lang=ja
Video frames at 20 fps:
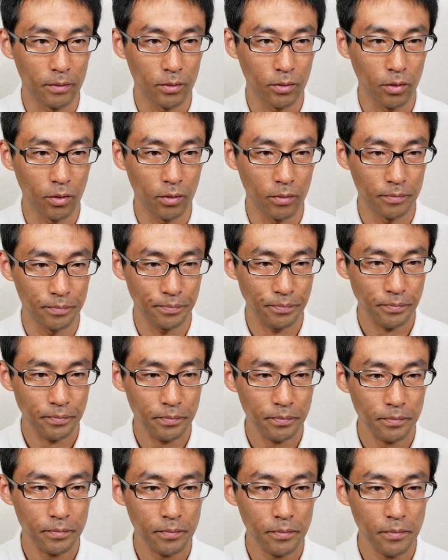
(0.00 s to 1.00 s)
んと
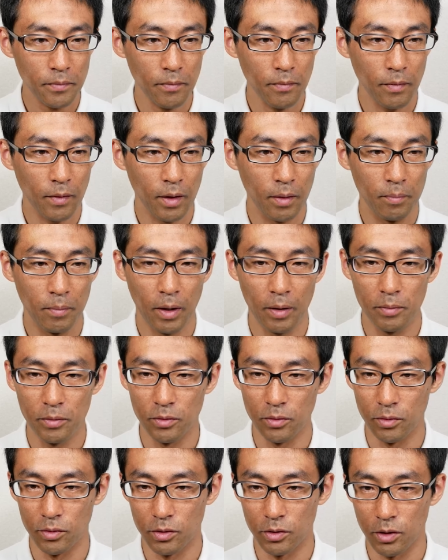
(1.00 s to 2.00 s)

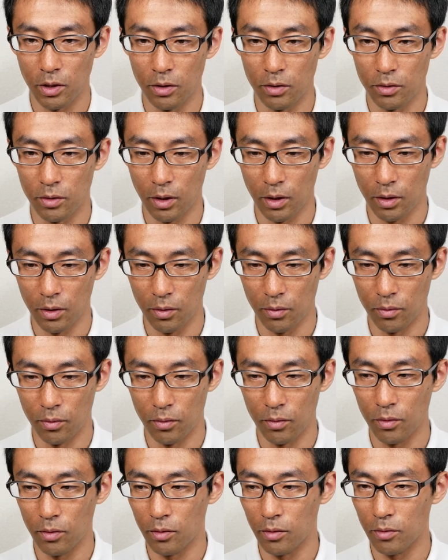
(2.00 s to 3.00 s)
パブをつける対応
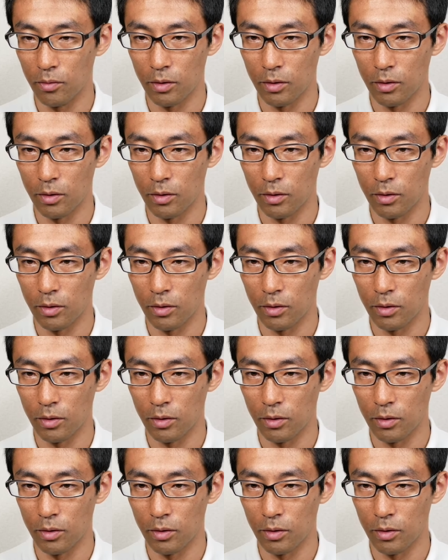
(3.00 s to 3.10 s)
を